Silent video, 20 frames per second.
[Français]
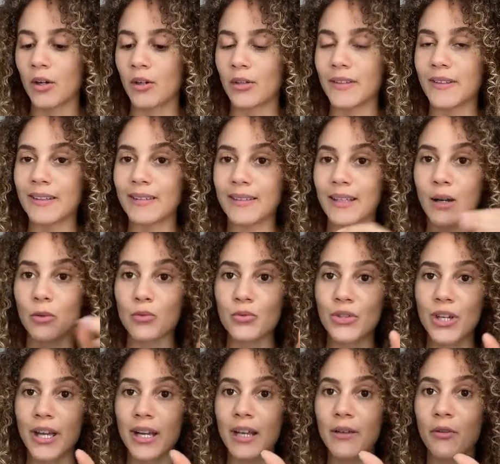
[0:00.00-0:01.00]
Euh, c'est un
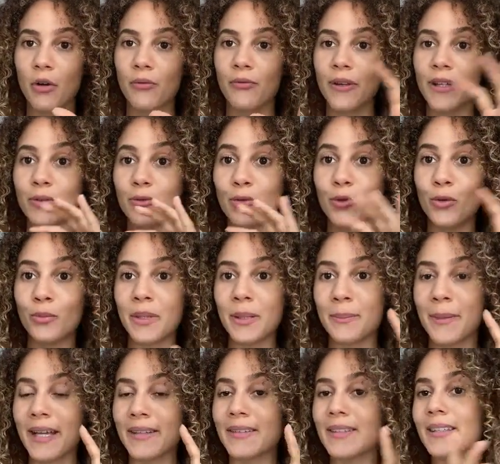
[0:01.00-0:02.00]
rouge à lèvres en fait demi
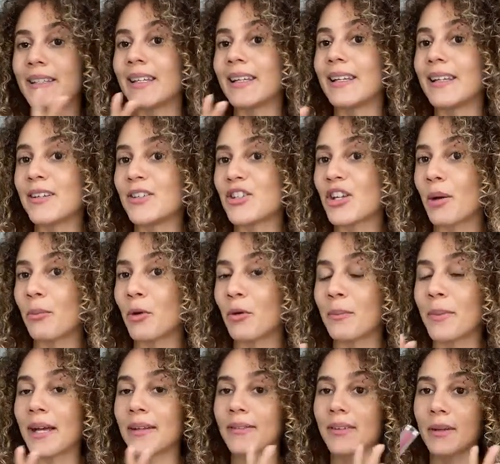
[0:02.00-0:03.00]
mat. Il est légèrement
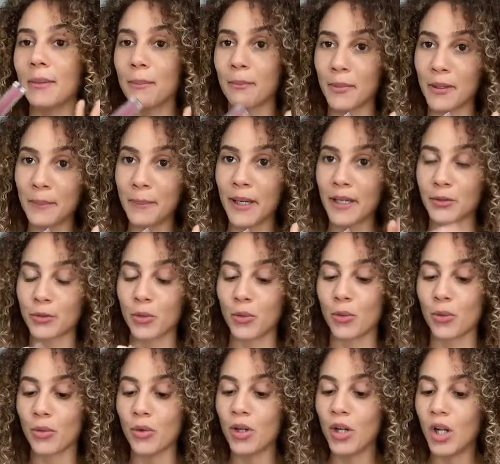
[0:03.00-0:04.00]
mat, mais pas
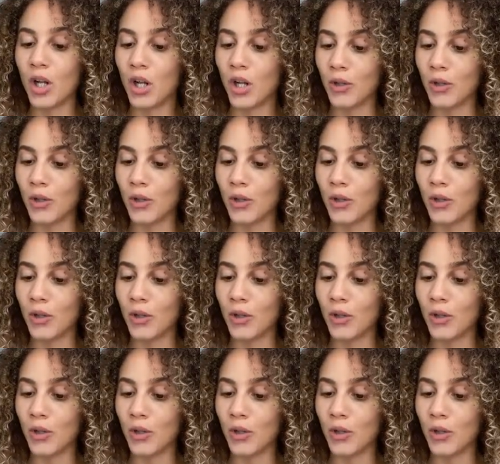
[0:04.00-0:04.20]
trop.